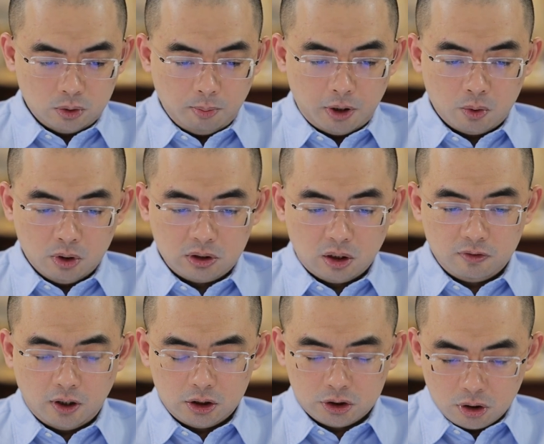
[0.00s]
说美国检
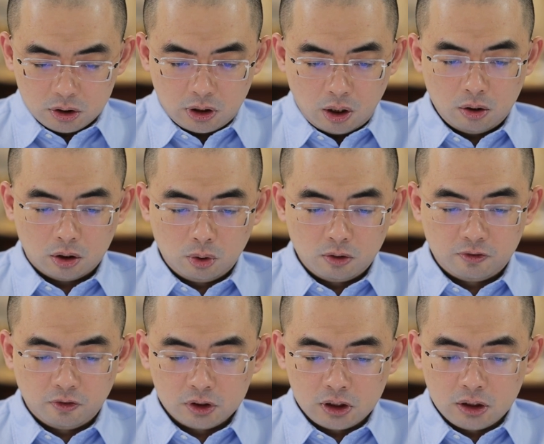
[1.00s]
方撤销了对
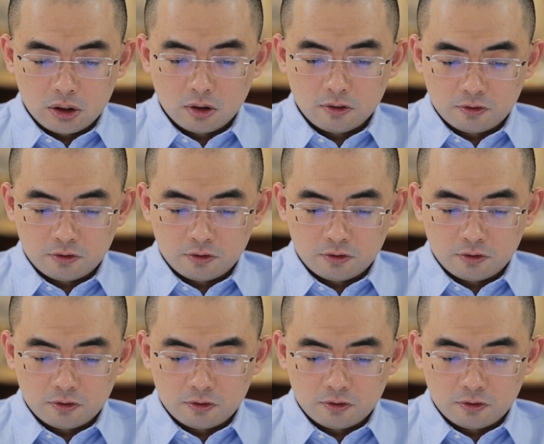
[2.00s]
佛尼